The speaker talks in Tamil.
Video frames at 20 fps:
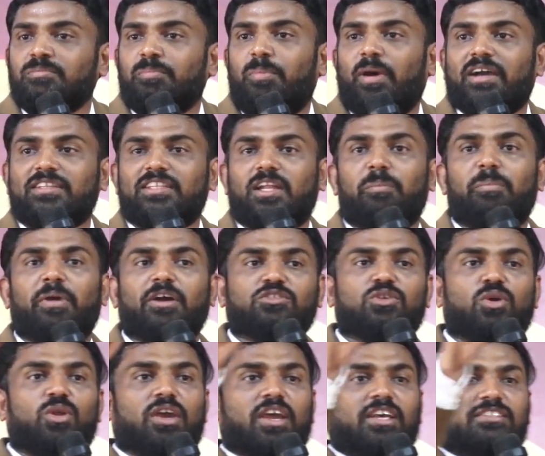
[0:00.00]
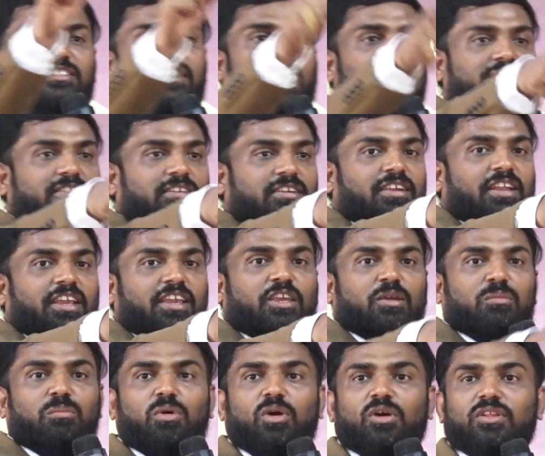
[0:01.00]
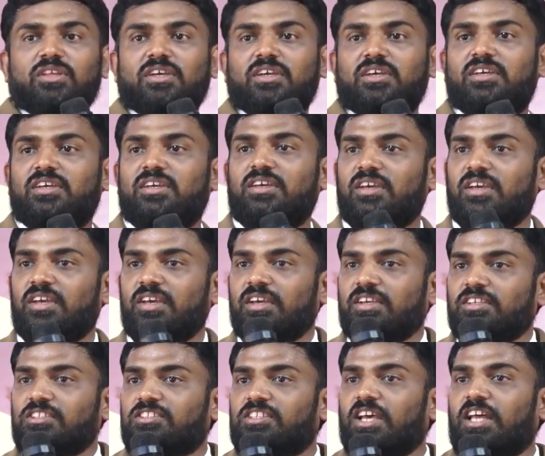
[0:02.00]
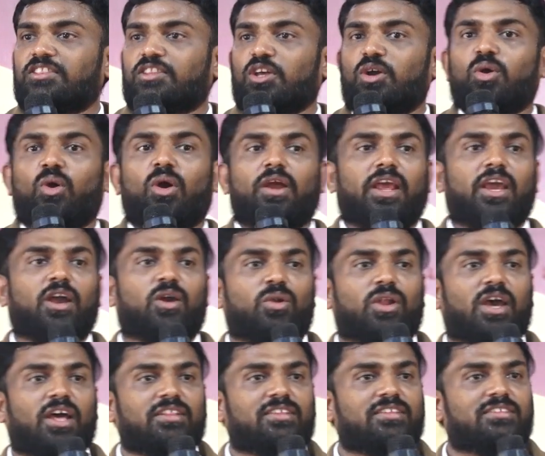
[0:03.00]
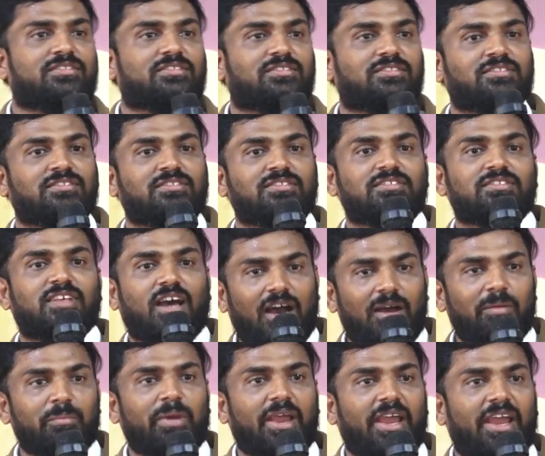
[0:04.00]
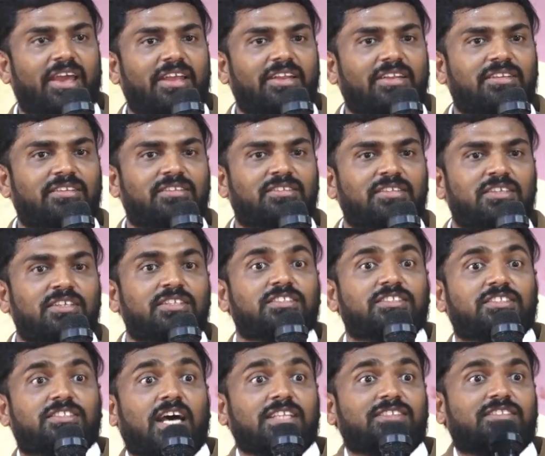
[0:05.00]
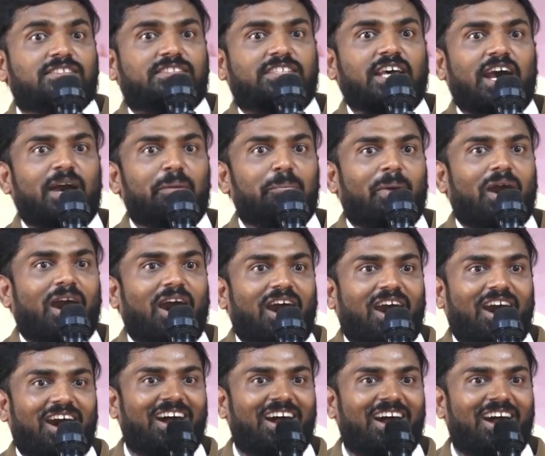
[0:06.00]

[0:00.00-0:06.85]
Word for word: பக்கத்தில் பா சொல்லுங்க சத்துரு நிற்கும் போது சத்தம் குறையக்கூடாது ஆமேன் சத்தமா